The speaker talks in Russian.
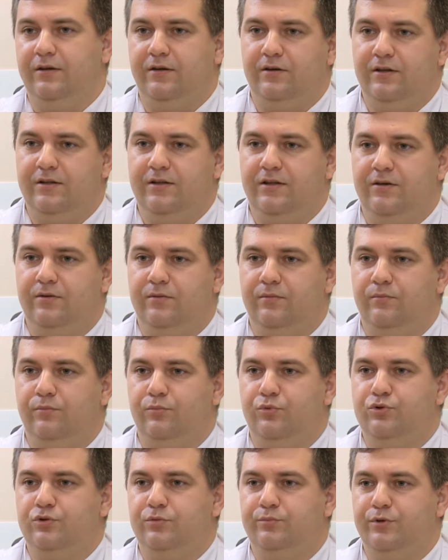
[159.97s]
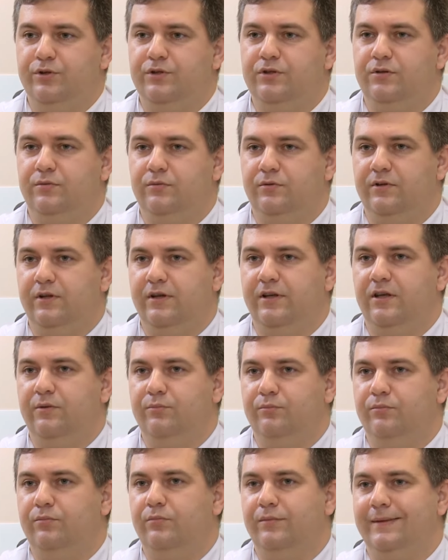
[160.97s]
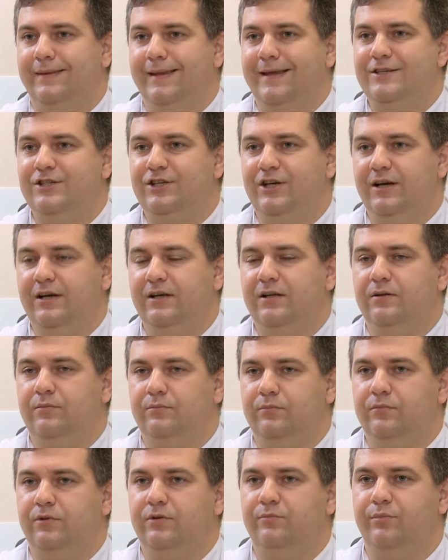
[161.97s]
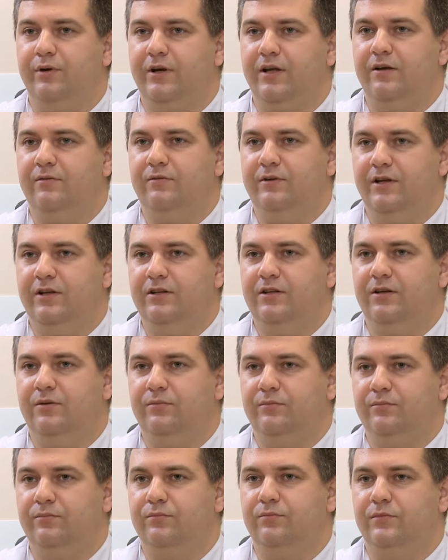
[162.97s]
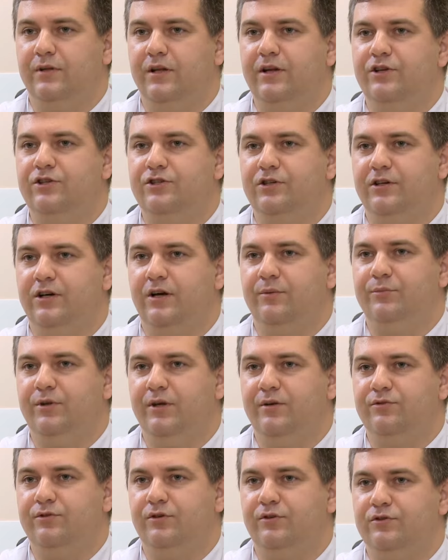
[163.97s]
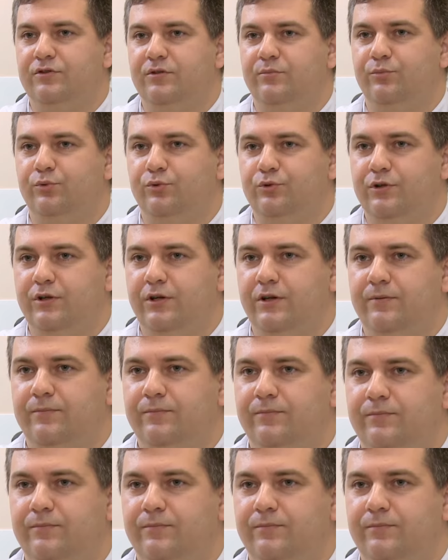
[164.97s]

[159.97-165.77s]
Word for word: это может быть таким начальным проявлением наличия камней в желчном пузыре.